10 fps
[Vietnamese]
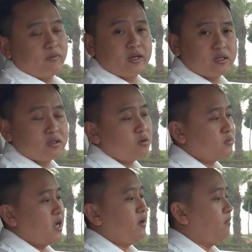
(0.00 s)
về sự rộng
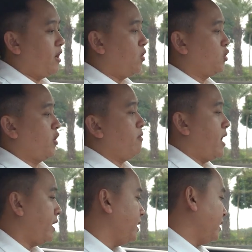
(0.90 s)
rãi và ngồi thoải
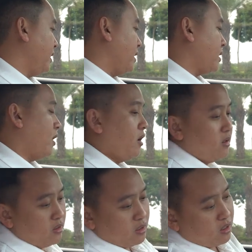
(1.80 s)
mái. Đó,
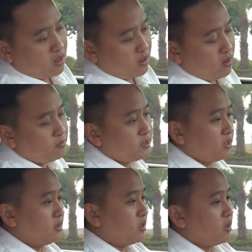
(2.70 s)
uh,
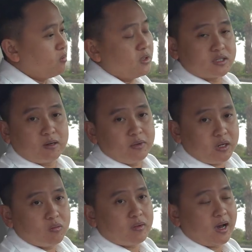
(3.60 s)
option thì cũng được trang
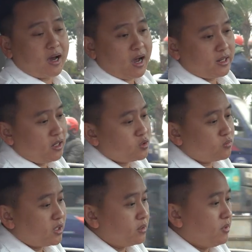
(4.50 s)
bị cũng khá khá nhé
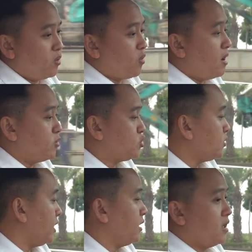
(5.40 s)
Chúng ta tìm hiểu qua một
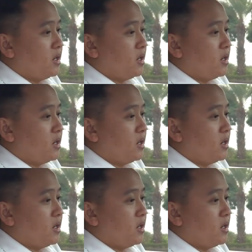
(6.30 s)
chút này.